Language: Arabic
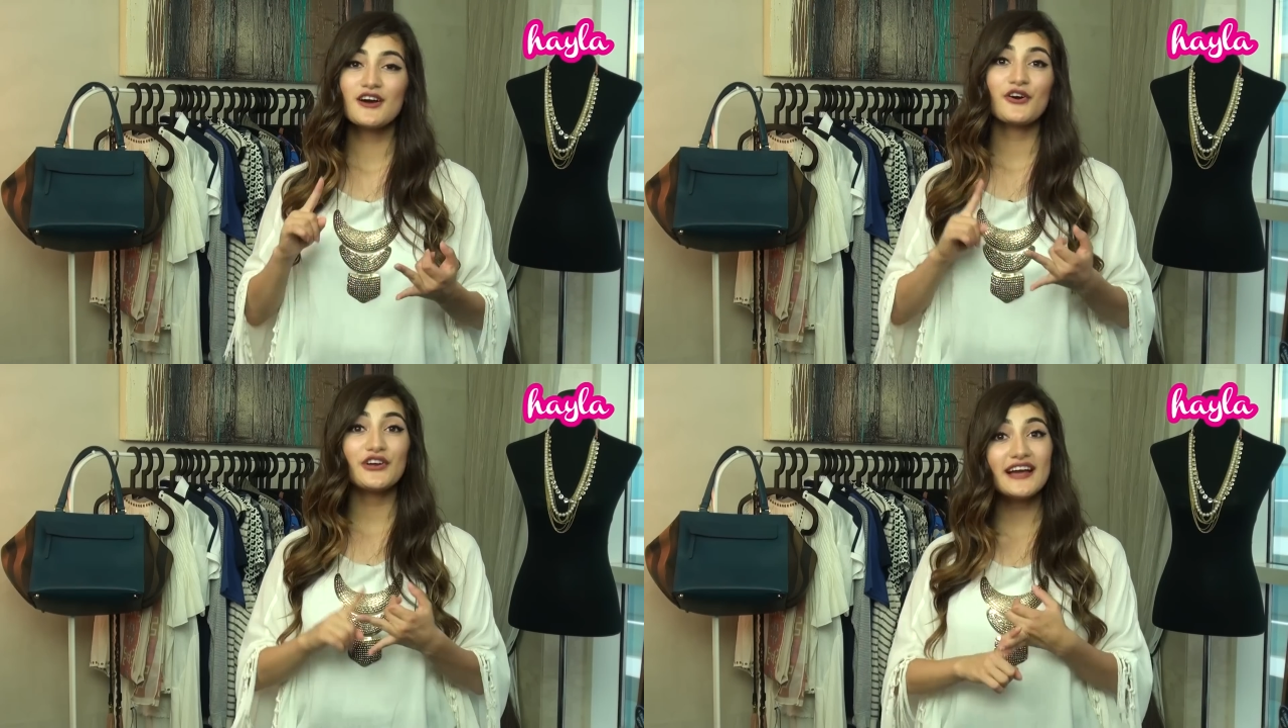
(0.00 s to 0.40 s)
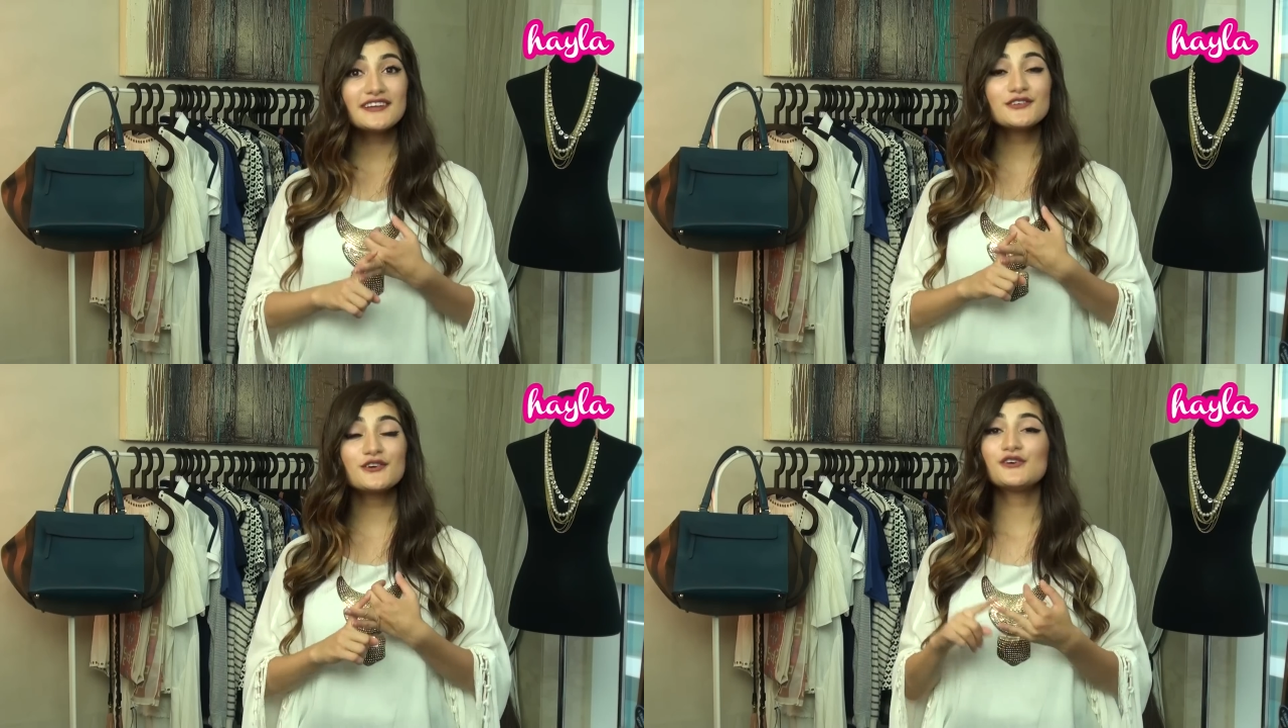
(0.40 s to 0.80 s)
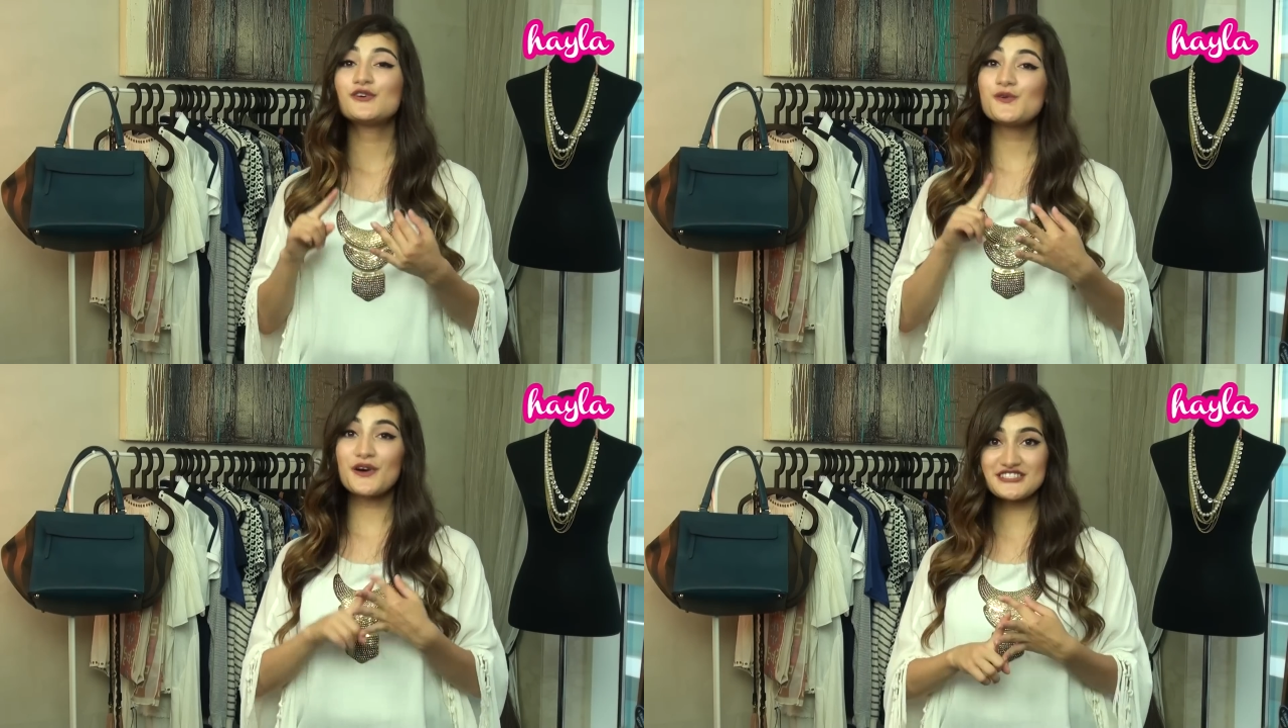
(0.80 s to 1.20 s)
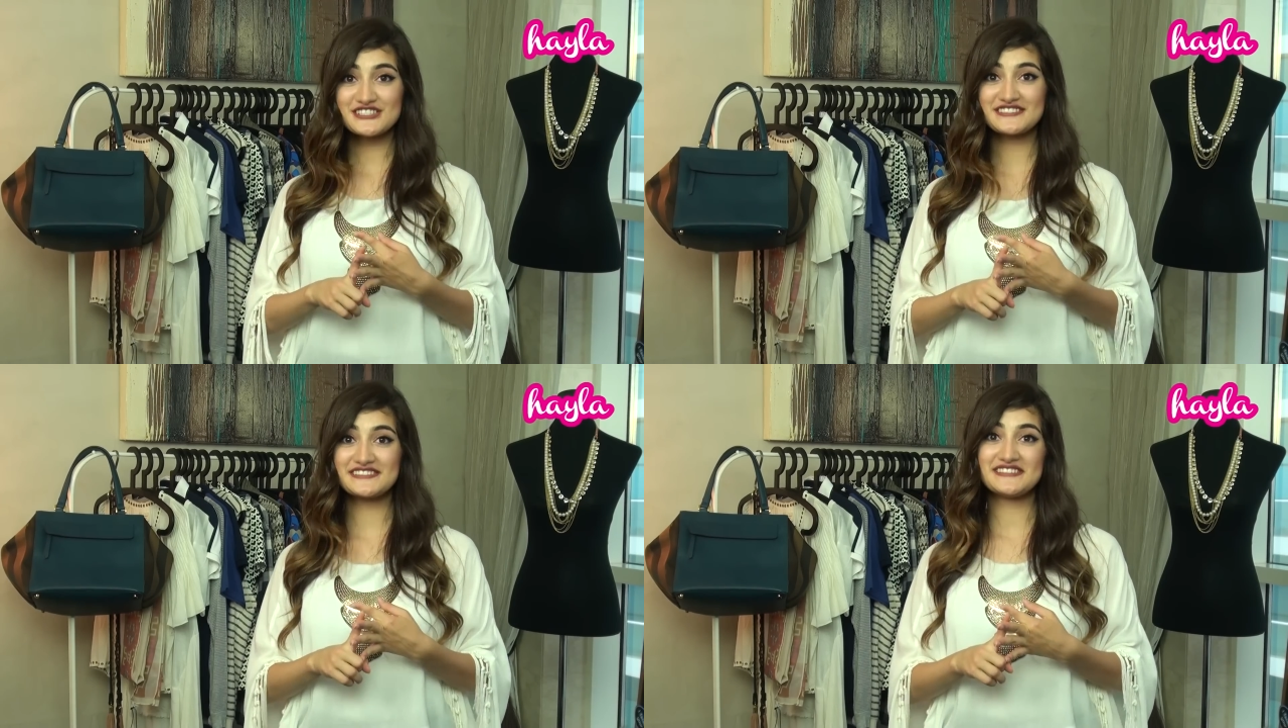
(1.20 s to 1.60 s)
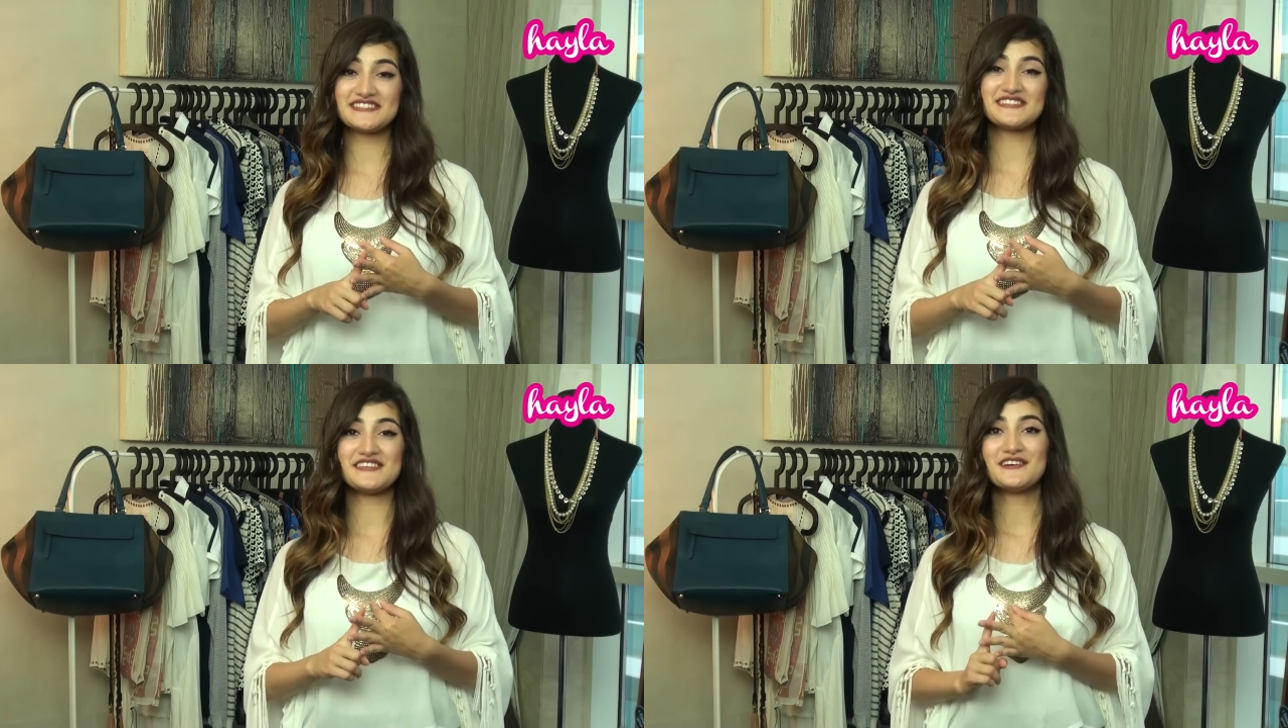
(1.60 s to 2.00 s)
أورلاندو وواشنطن دي
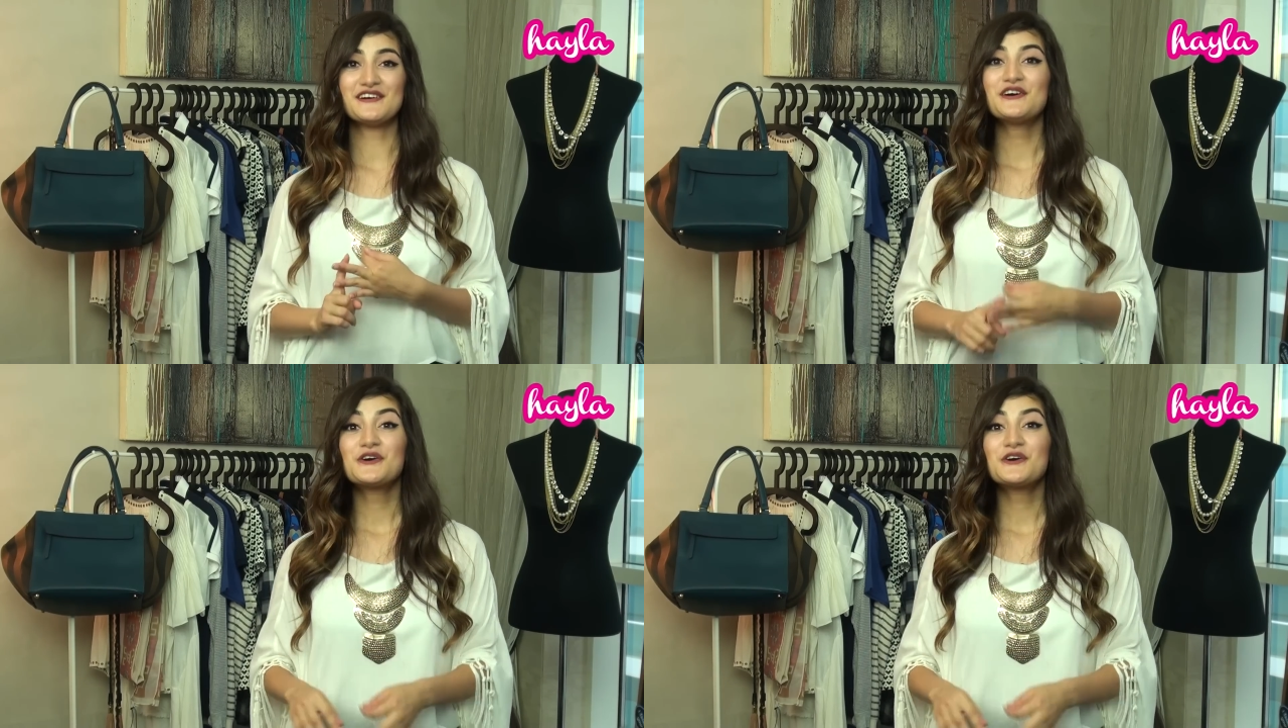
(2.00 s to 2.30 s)
سي